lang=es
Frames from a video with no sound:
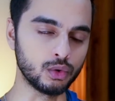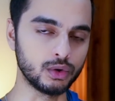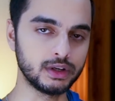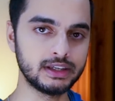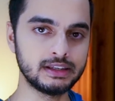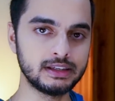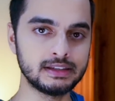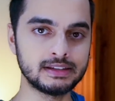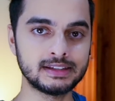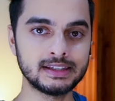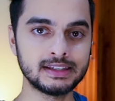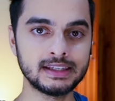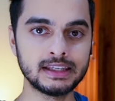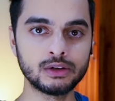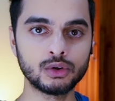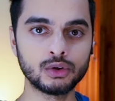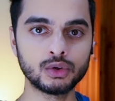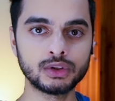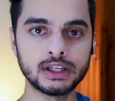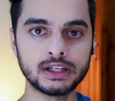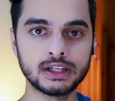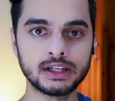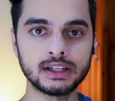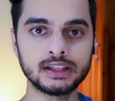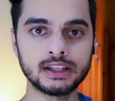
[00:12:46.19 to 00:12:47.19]
Y si no
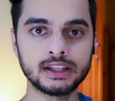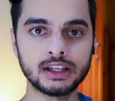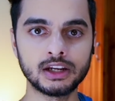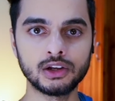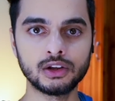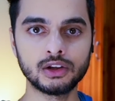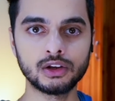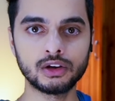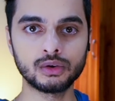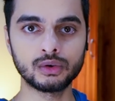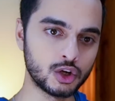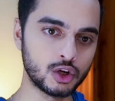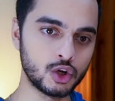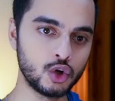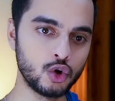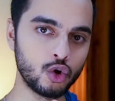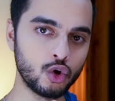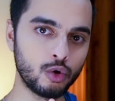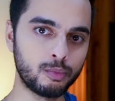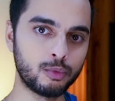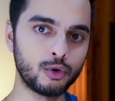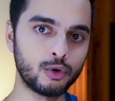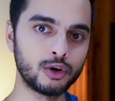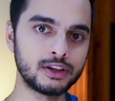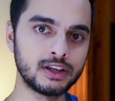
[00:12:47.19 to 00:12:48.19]
tienen dinero, no
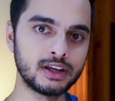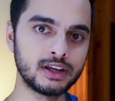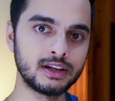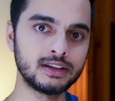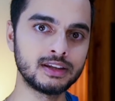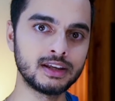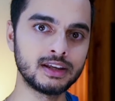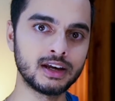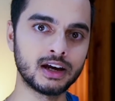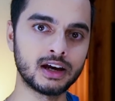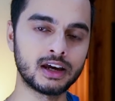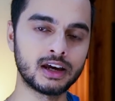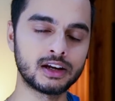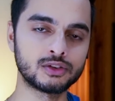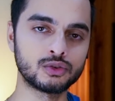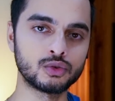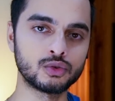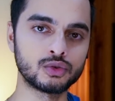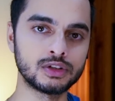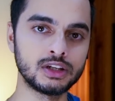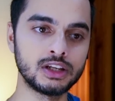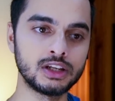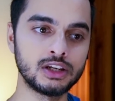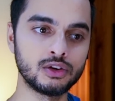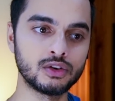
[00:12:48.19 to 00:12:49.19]
pueden dejar
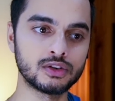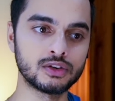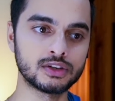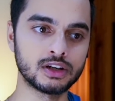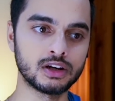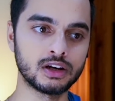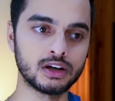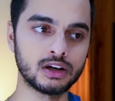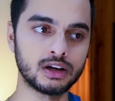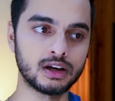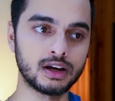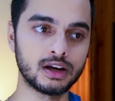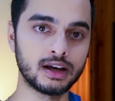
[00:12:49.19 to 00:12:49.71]
sus niños a